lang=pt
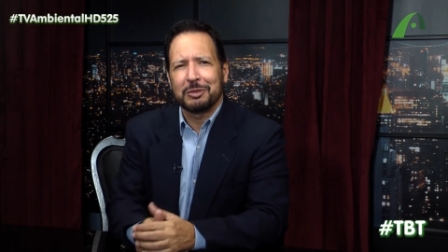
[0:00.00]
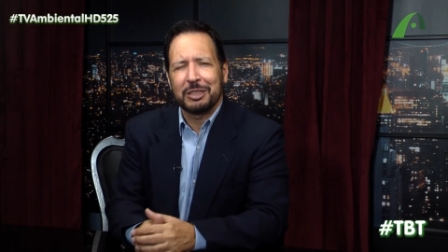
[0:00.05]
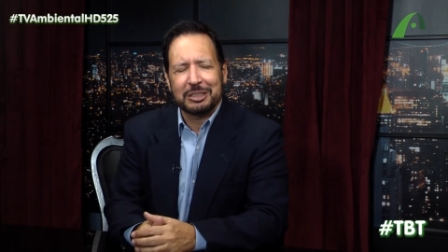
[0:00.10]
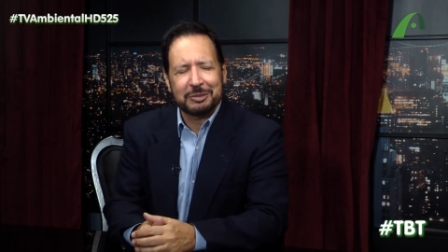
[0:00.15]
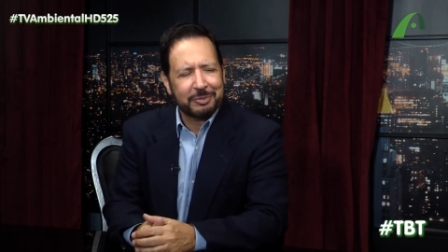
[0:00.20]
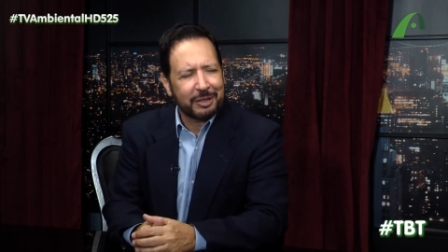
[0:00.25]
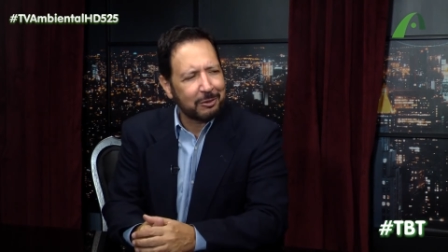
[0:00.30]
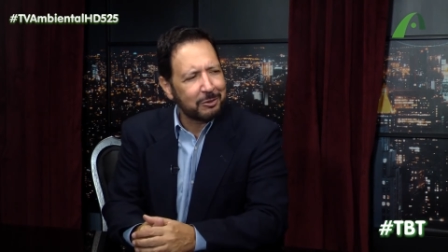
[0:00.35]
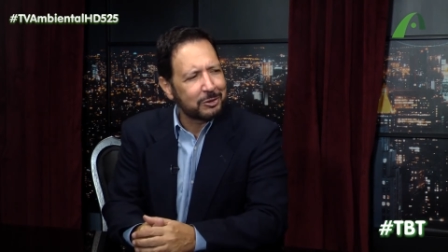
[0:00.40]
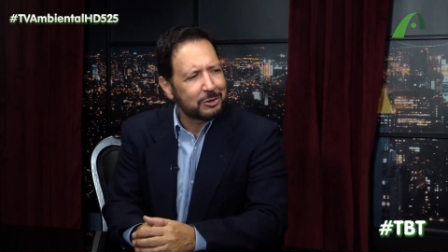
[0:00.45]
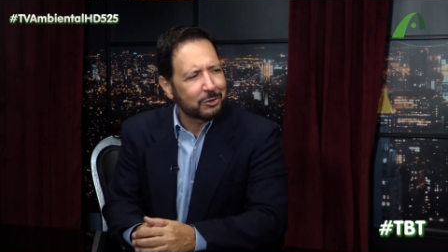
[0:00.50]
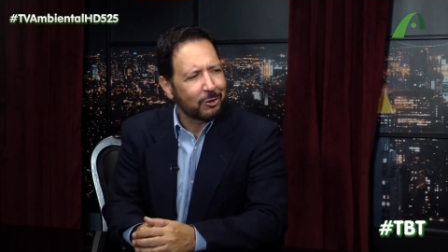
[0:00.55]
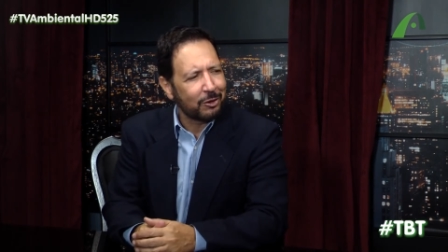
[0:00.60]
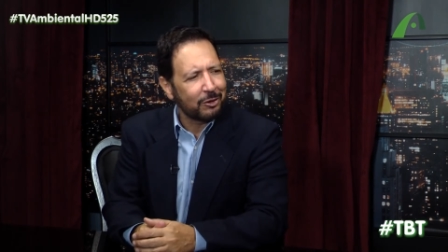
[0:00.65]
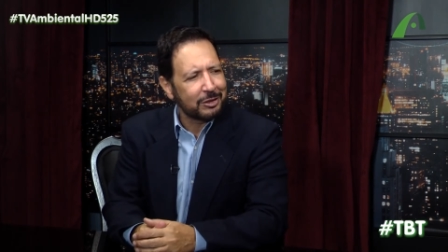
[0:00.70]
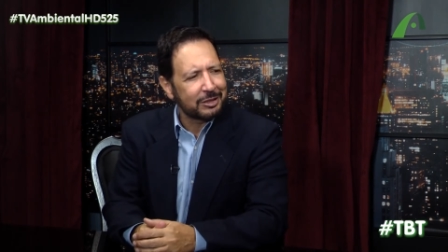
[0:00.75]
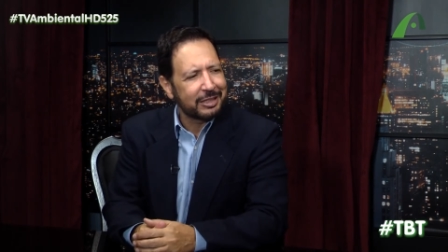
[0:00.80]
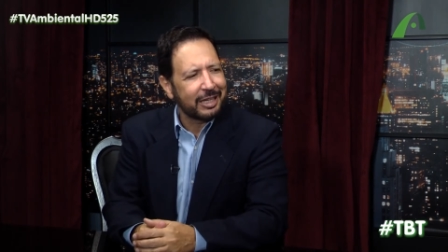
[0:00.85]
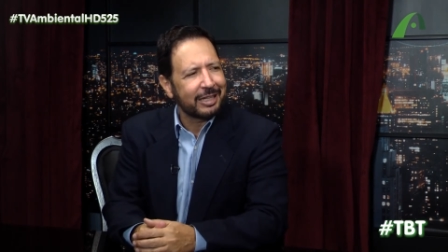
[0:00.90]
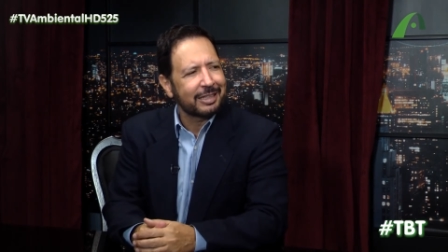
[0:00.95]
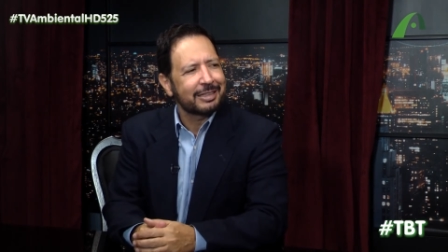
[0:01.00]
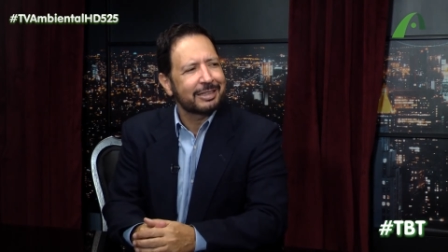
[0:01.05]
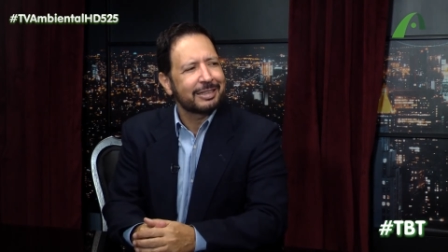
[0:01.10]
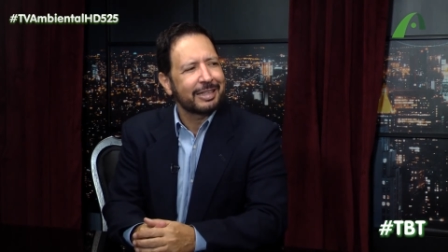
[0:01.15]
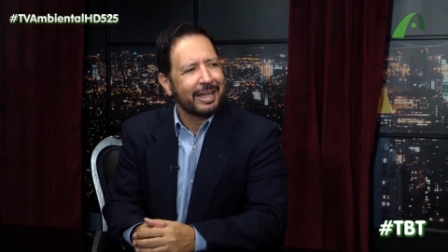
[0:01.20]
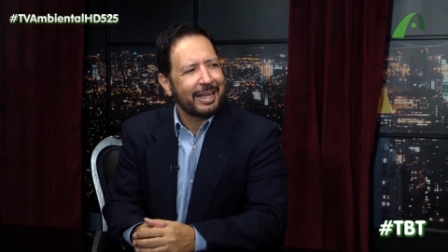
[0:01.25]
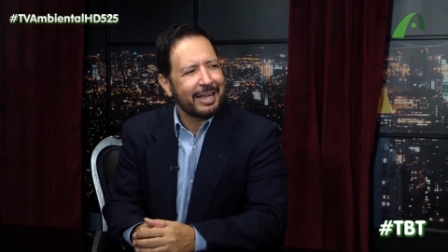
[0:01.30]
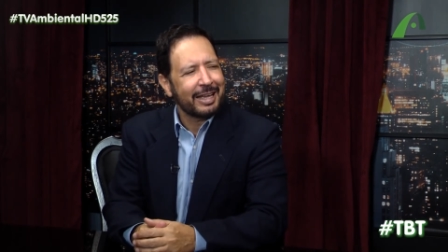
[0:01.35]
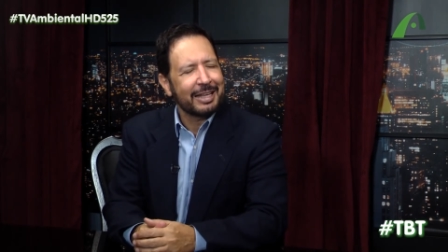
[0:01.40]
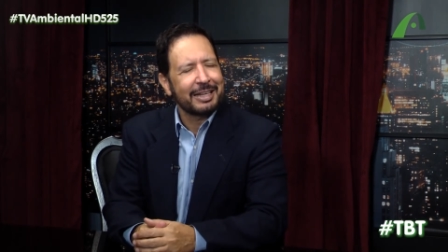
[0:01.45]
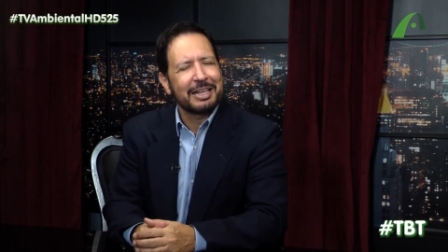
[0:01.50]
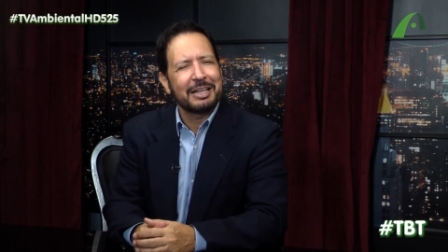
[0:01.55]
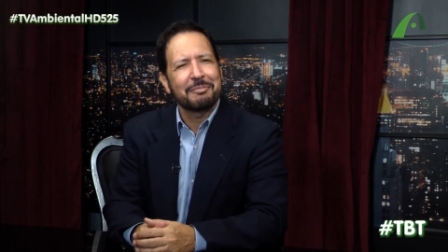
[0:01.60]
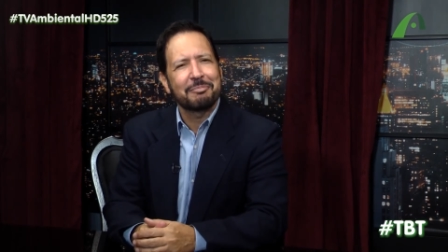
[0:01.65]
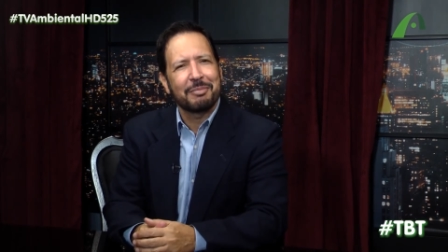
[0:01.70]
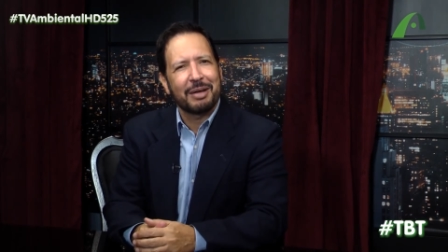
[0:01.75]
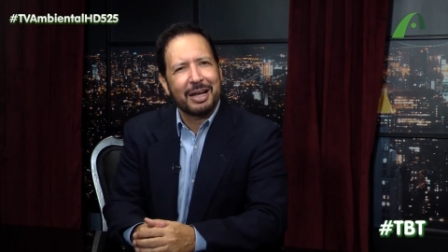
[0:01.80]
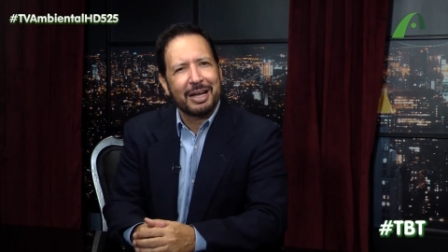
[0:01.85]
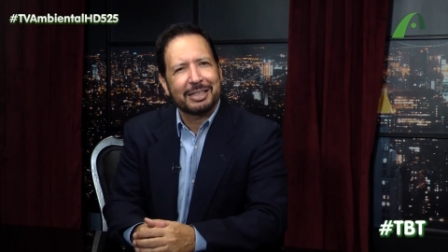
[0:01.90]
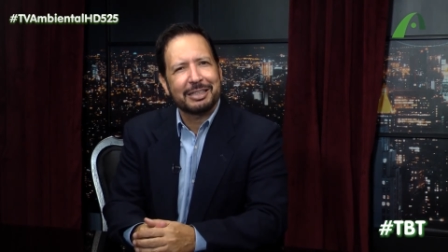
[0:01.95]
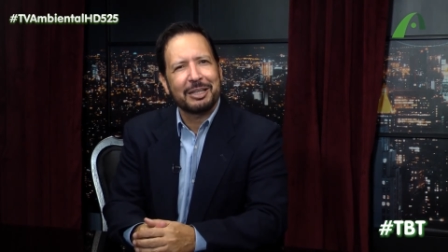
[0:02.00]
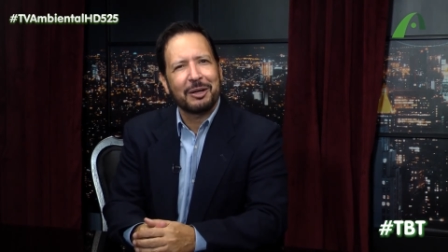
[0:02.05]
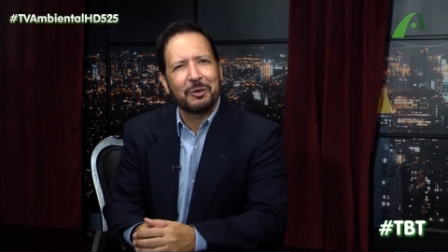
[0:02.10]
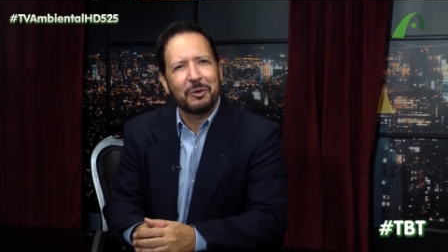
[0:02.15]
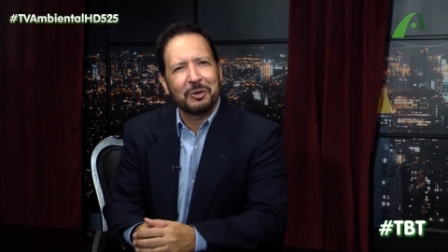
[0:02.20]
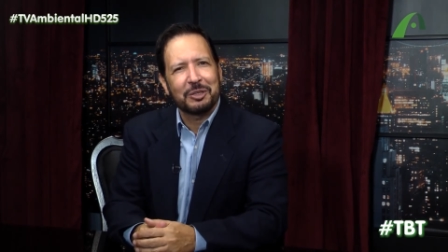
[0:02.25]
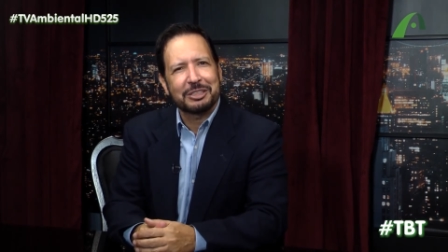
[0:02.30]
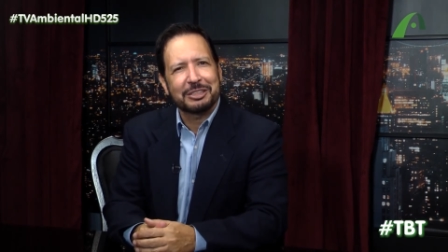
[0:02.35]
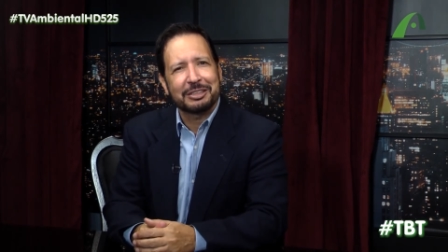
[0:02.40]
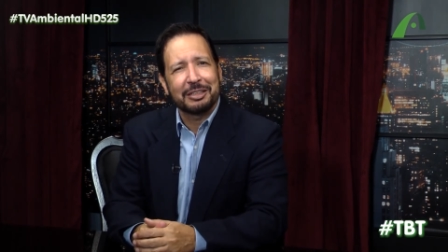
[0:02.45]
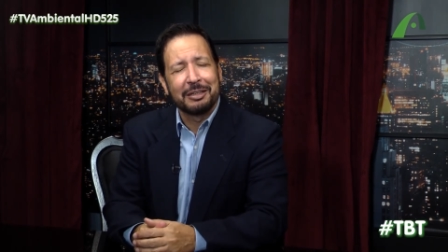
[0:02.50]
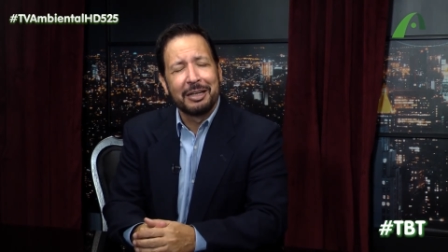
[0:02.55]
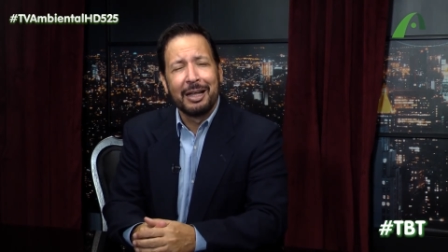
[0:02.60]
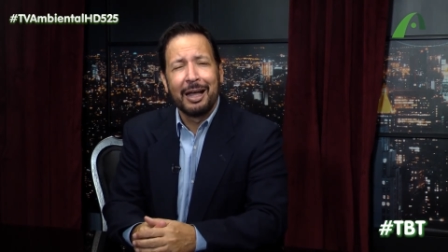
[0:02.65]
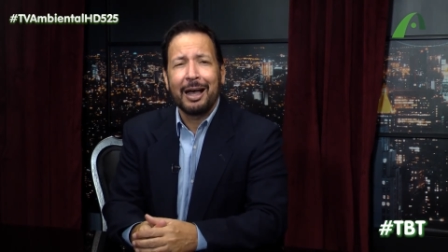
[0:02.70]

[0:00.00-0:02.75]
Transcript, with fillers: mas para os olhos da eterna Marta Rocha.